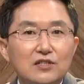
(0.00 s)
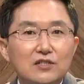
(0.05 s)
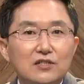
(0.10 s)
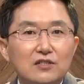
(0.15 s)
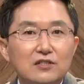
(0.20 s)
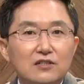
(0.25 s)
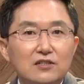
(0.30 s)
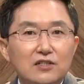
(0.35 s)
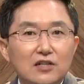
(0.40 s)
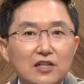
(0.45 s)

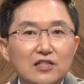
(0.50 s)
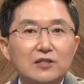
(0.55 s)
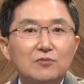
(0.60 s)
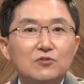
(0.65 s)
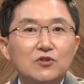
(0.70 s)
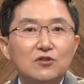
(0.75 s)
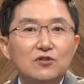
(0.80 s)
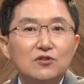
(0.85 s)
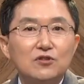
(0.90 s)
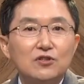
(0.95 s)
그
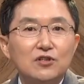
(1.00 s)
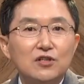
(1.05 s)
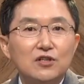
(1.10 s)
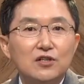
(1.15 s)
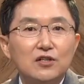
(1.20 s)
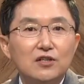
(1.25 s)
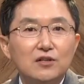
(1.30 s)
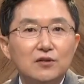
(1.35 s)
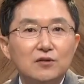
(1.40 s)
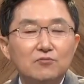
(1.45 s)
40년
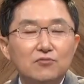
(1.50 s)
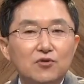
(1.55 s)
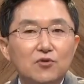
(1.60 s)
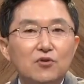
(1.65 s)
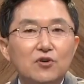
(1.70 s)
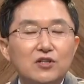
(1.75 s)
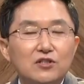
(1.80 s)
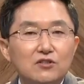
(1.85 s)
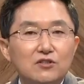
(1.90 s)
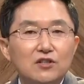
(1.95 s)
전에
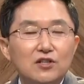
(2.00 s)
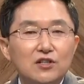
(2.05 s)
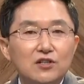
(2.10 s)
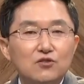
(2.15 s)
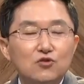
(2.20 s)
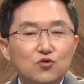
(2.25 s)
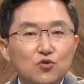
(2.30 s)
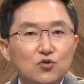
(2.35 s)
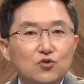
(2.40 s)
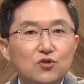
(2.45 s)
프로레슬링
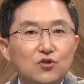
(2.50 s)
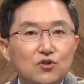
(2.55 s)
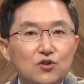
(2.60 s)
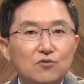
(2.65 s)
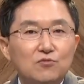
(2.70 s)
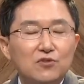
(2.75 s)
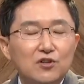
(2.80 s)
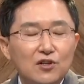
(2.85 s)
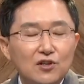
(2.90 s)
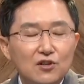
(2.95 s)

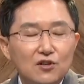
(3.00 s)
쇼처럼